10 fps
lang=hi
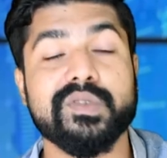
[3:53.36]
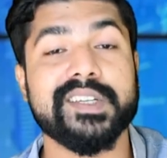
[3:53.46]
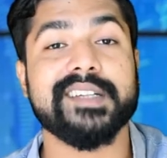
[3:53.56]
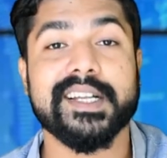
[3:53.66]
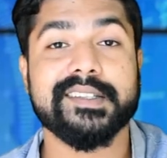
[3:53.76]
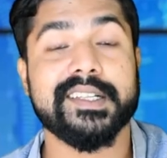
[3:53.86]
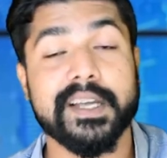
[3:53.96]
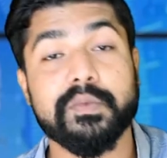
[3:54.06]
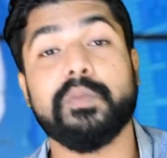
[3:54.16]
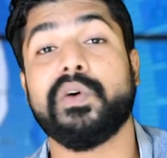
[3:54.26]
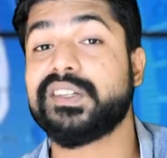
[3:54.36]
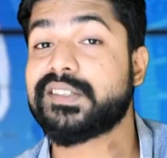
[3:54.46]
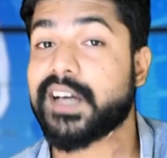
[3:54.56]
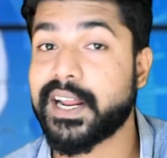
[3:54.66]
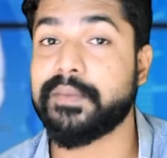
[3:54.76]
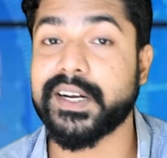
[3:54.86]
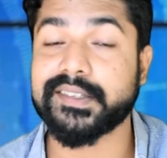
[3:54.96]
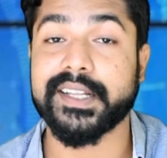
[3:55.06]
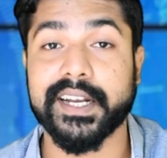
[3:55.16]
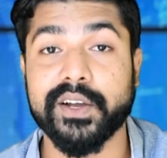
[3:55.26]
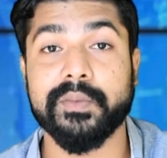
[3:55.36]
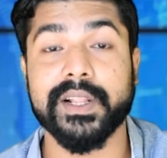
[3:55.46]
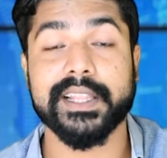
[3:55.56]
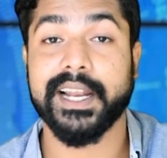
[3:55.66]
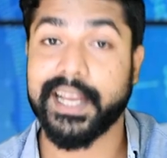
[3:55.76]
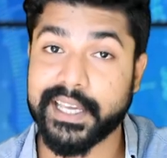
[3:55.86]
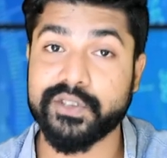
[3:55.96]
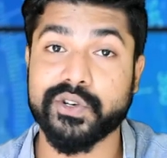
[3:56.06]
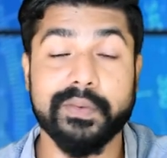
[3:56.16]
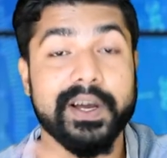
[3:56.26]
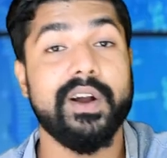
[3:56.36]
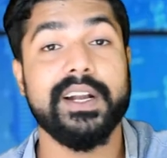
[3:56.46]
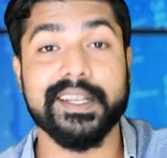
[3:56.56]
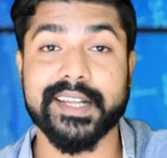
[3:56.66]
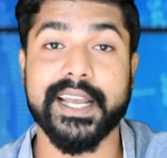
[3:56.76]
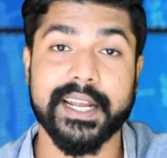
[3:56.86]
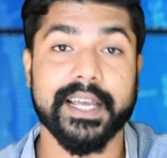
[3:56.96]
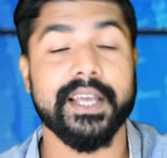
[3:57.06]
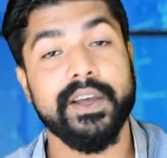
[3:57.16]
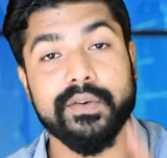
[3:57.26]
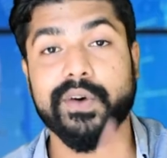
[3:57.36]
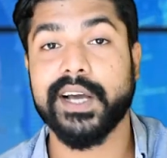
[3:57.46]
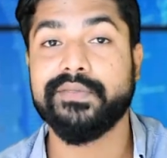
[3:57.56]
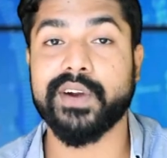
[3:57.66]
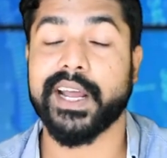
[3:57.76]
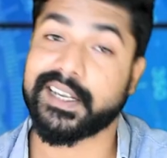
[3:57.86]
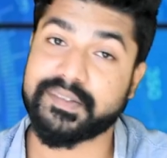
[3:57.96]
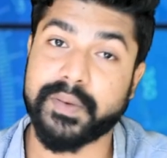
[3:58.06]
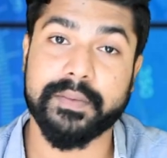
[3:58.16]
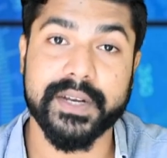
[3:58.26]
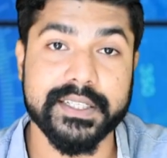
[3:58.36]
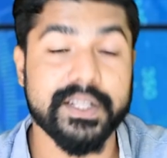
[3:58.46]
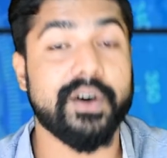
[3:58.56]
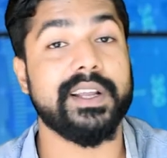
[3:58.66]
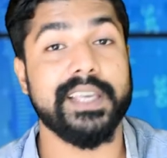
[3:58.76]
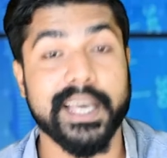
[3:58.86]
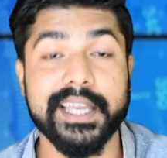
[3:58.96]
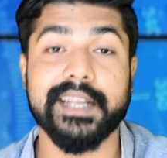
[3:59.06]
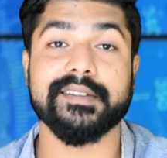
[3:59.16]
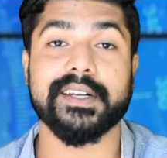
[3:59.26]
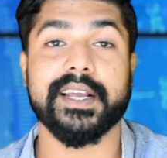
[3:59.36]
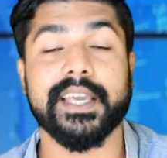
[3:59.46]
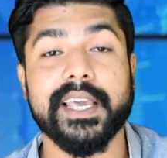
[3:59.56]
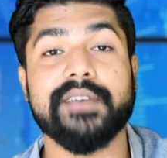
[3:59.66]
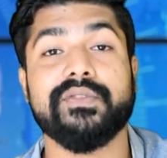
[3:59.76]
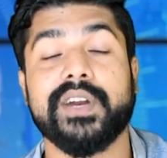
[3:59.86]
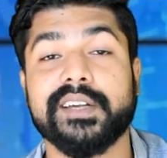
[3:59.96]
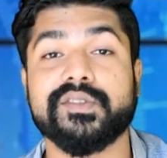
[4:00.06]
उसके साथ साथ आपको बहुत सारे अपडेट्स देखने को मिलते हैं लेकिन जो ओवरऑल डिजाइन है वो आईफोन एक्स पे ही बेस्ट था और यही रीजन है कि आईफोन